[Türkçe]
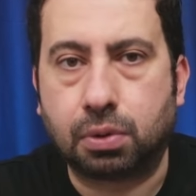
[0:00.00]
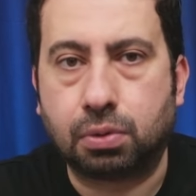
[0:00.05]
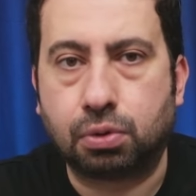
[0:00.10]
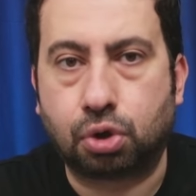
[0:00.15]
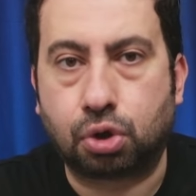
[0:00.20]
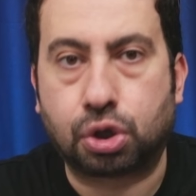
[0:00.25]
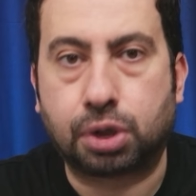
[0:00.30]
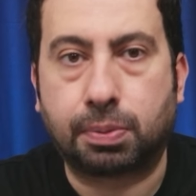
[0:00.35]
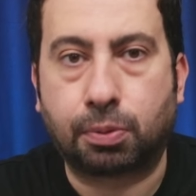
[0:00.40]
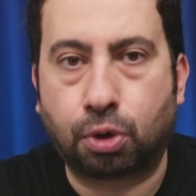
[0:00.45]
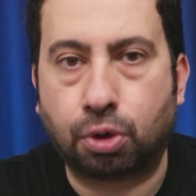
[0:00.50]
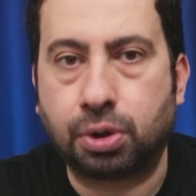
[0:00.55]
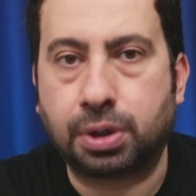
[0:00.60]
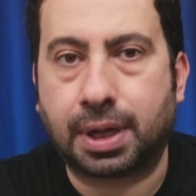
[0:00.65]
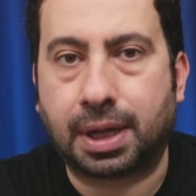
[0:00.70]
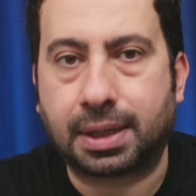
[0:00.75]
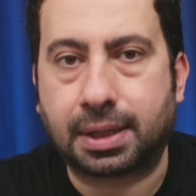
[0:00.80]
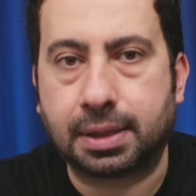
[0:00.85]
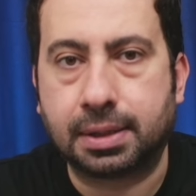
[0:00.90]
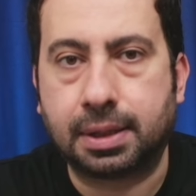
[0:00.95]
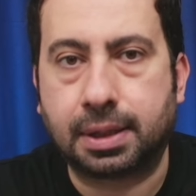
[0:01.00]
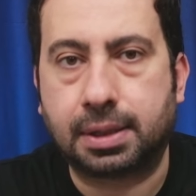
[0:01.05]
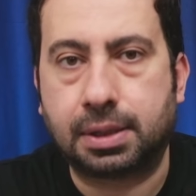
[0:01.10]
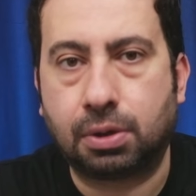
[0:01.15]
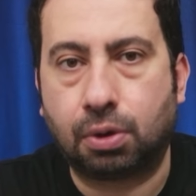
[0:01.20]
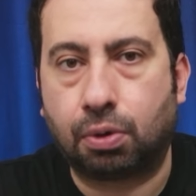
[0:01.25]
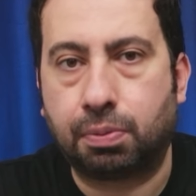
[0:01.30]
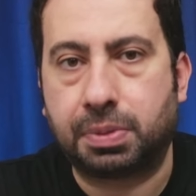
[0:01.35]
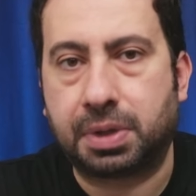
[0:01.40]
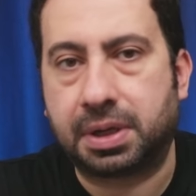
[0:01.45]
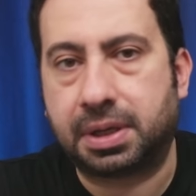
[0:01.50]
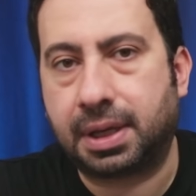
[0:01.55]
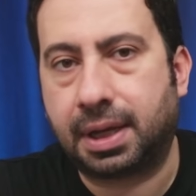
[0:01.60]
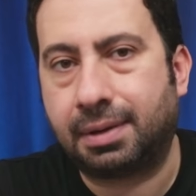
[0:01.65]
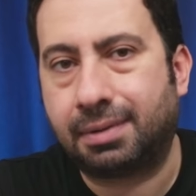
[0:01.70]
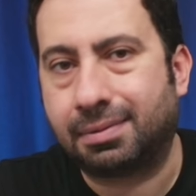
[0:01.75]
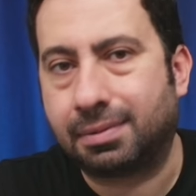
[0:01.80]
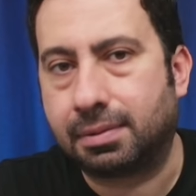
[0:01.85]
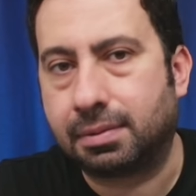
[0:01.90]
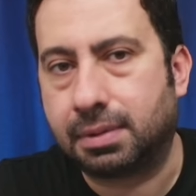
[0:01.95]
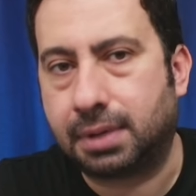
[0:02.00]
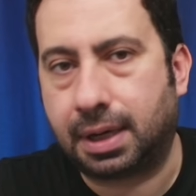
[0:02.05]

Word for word: Jose Mourinho'nun aklındaki 11'de